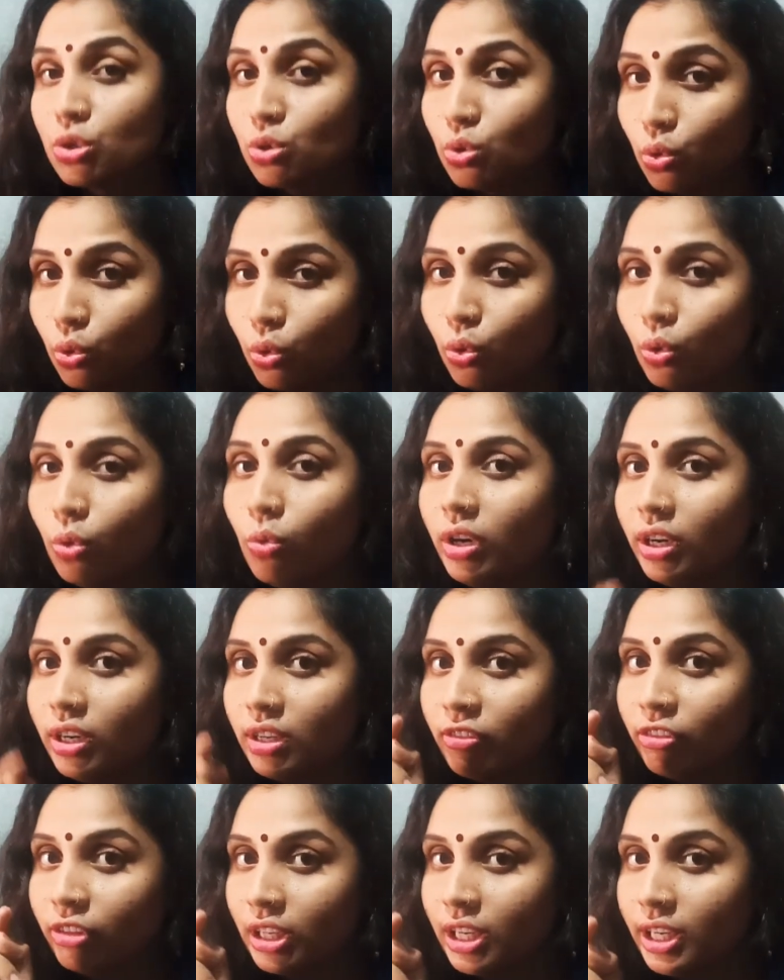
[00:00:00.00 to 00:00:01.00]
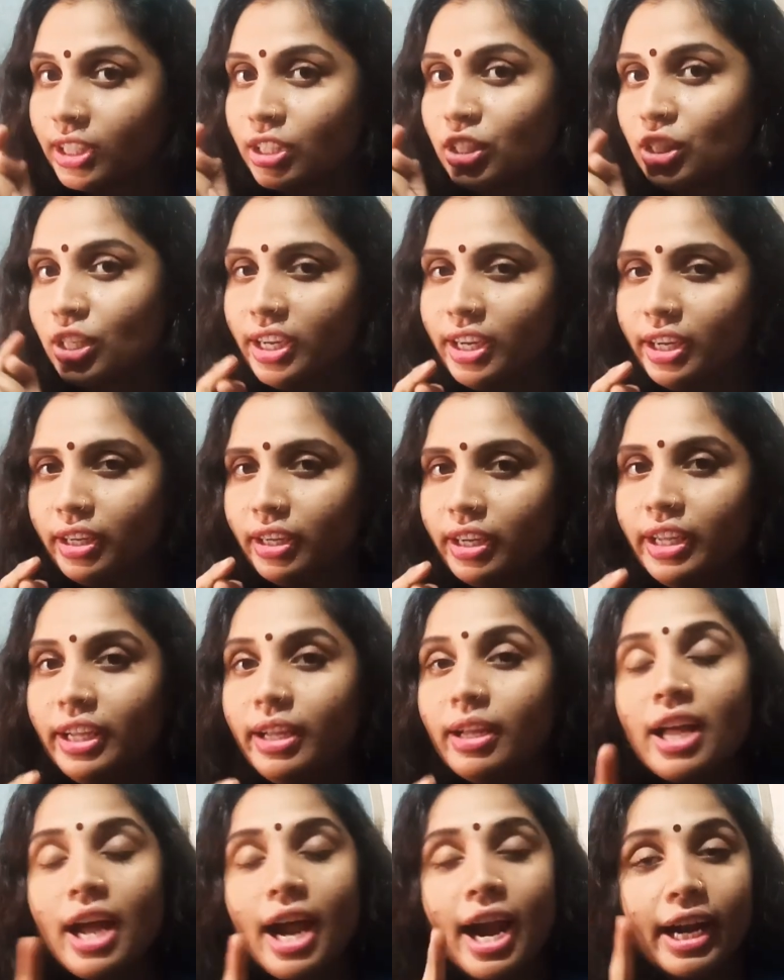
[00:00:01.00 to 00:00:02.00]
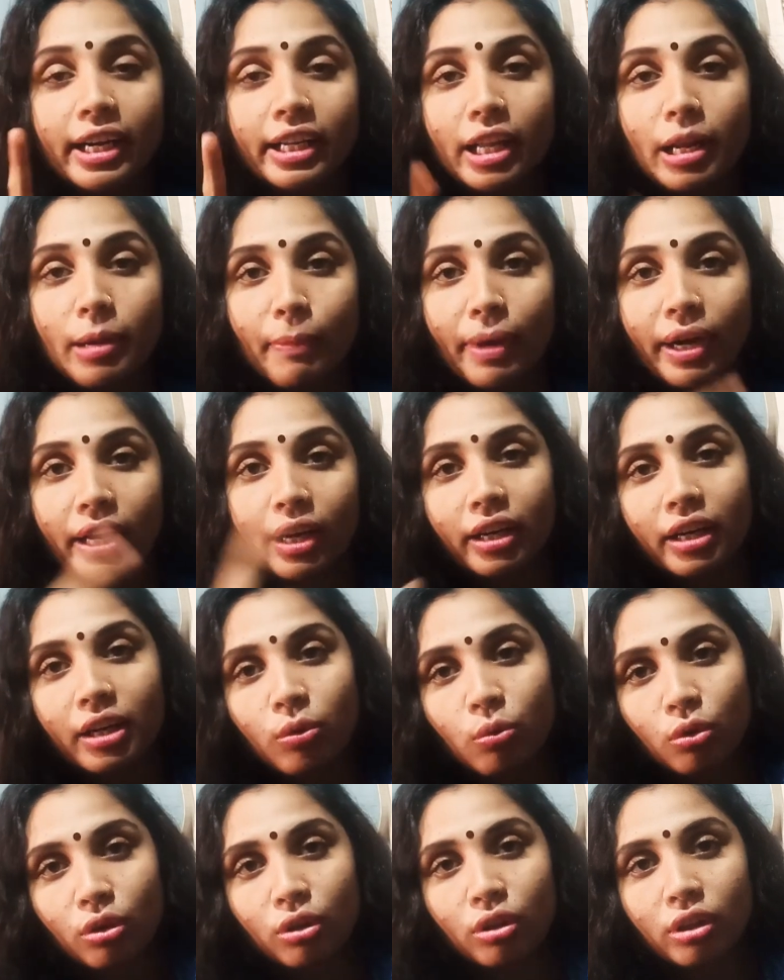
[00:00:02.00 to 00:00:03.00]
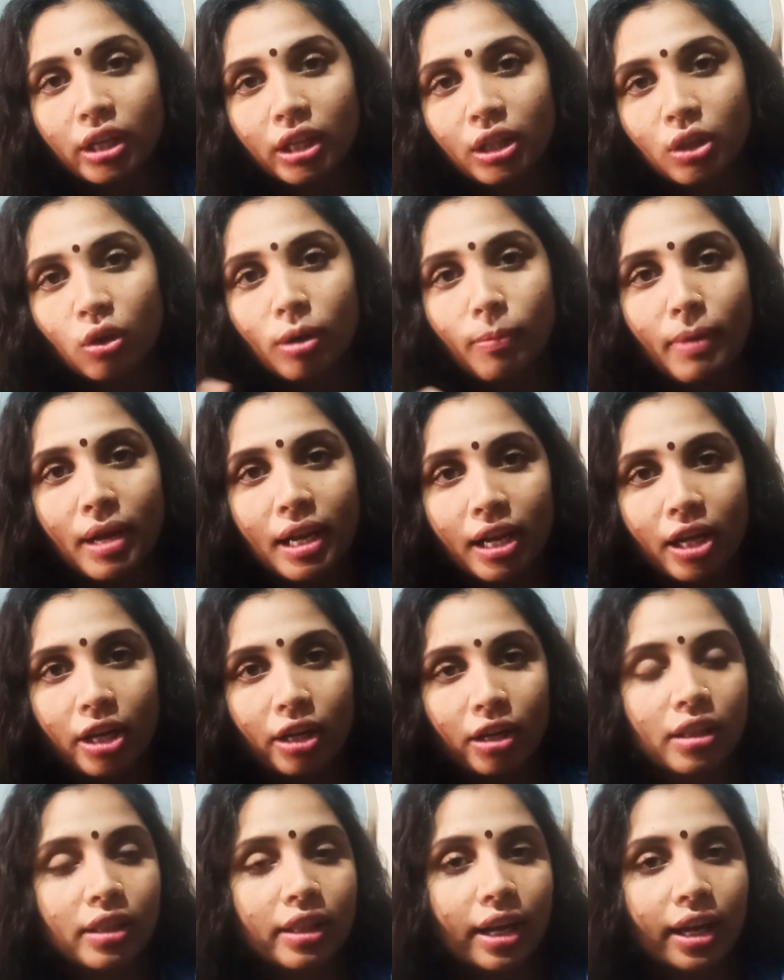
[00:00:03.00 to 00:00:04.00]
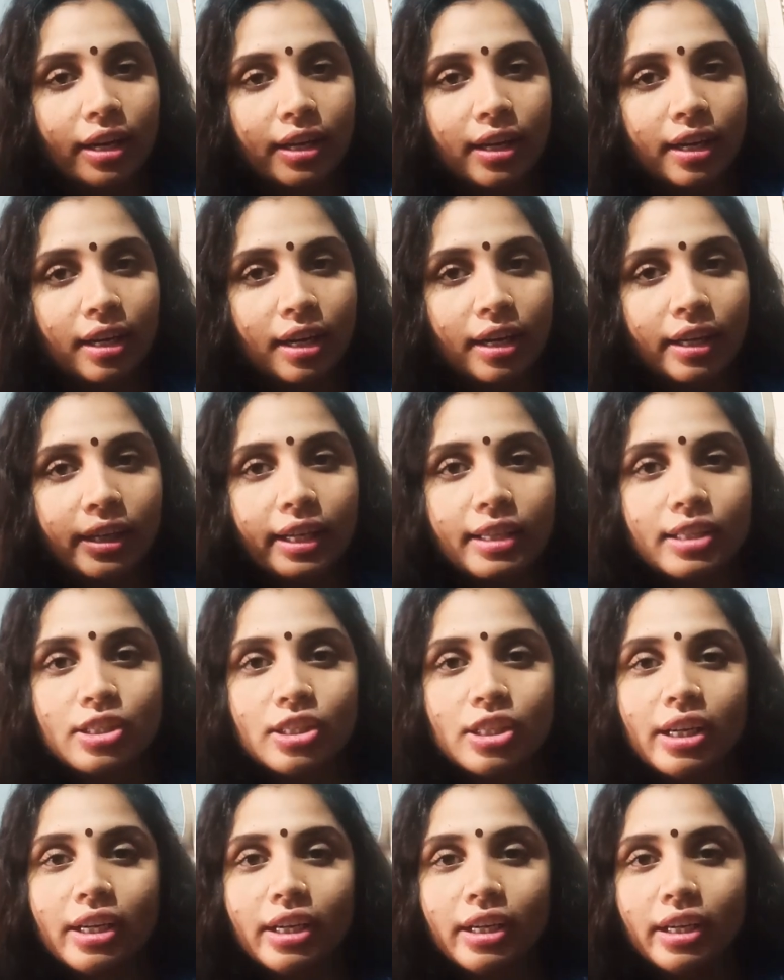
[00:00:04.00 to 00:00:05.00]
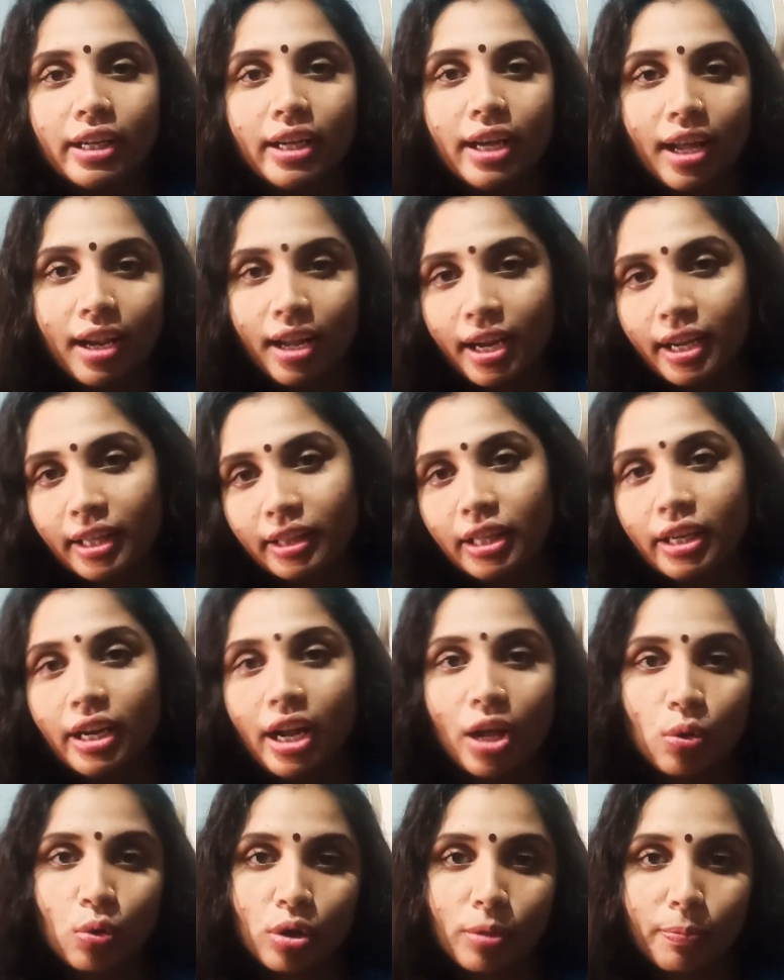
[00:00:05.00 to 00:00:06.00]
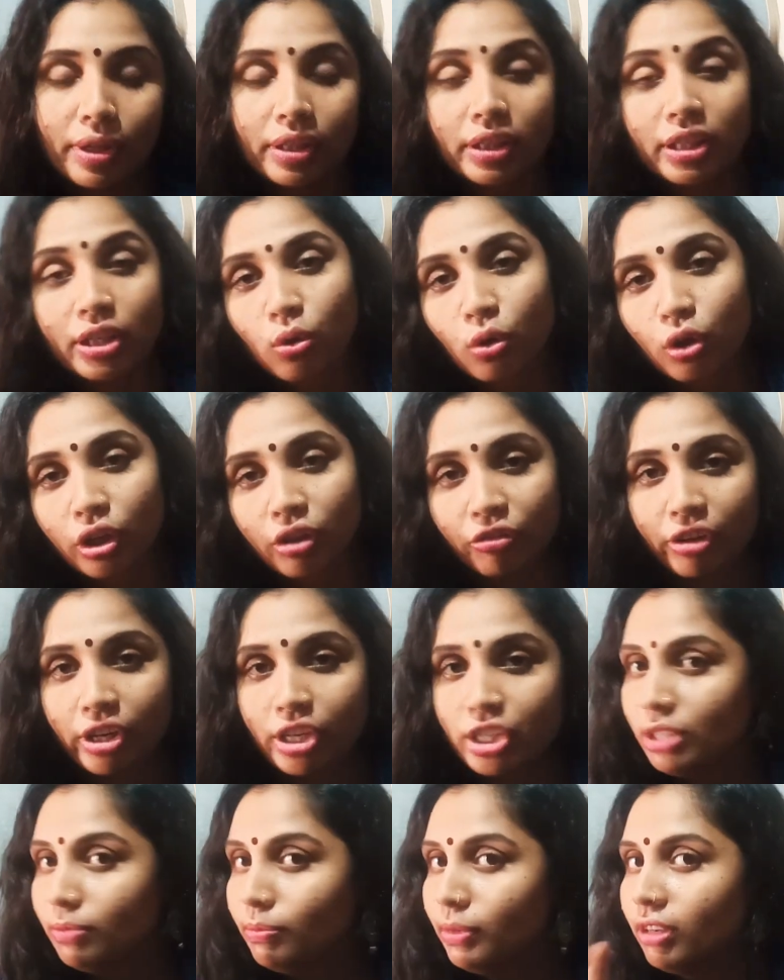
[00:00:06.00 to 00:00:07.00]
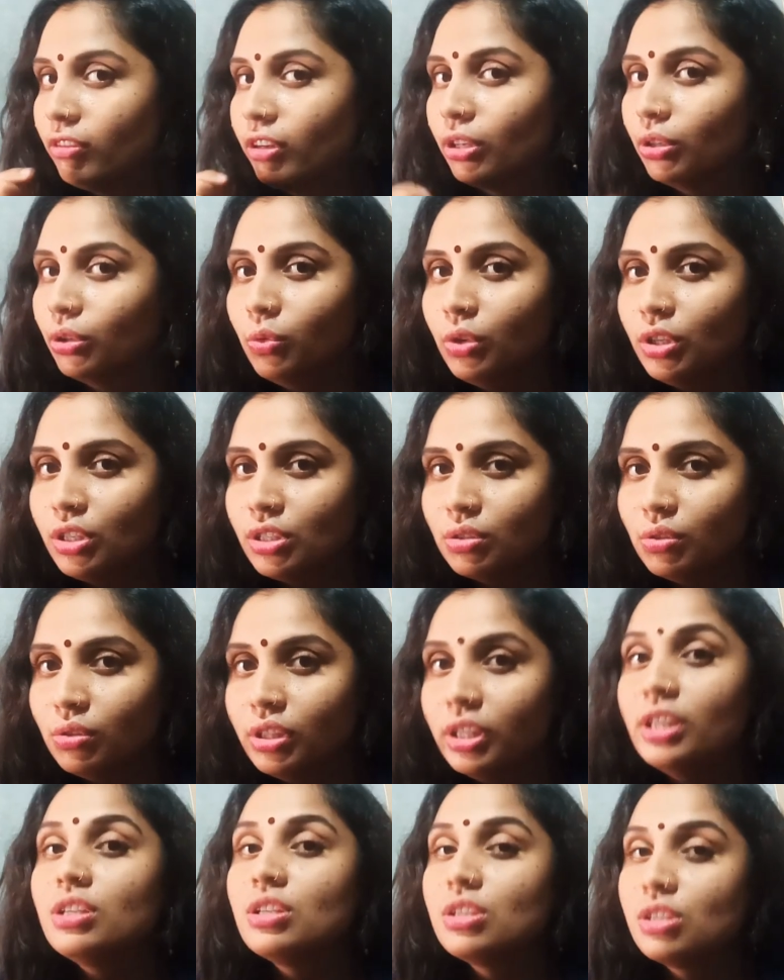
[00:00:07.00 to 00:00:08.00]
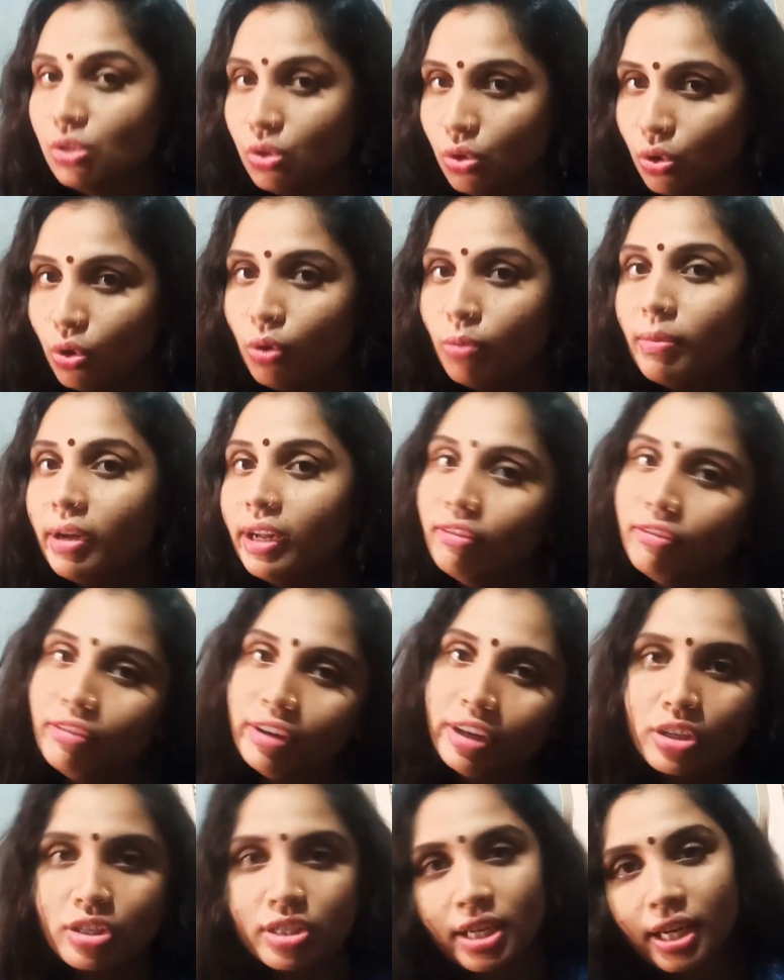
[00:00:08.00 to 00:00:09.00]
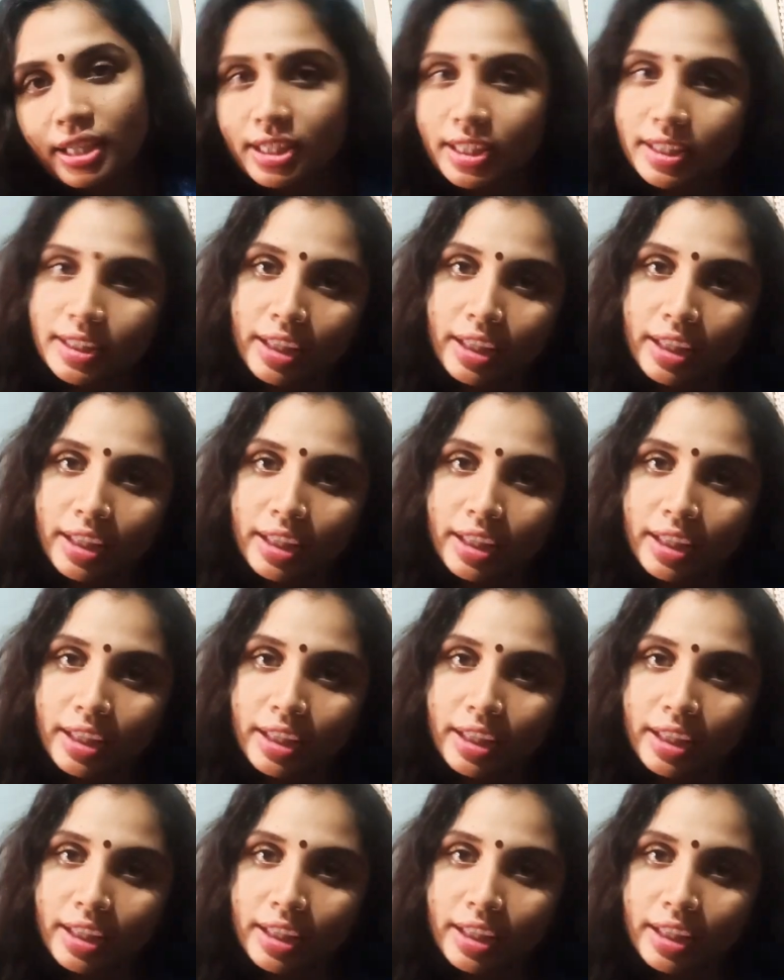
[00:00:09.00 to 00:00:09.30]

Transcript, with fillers: సో ఒక క్లిక్ చేయండి అండ్ దాని పక్కనే ఉంటుంది కదా ఒక బెల్ ఐకన్ దాన్ని ఇలా టచ్ చేయండి అలా అయితే నా నుండి ప్రతి నోటిఫికేషన్ మీ వరకు వస్తుంది సో మనం వీడియో స్టార్ట్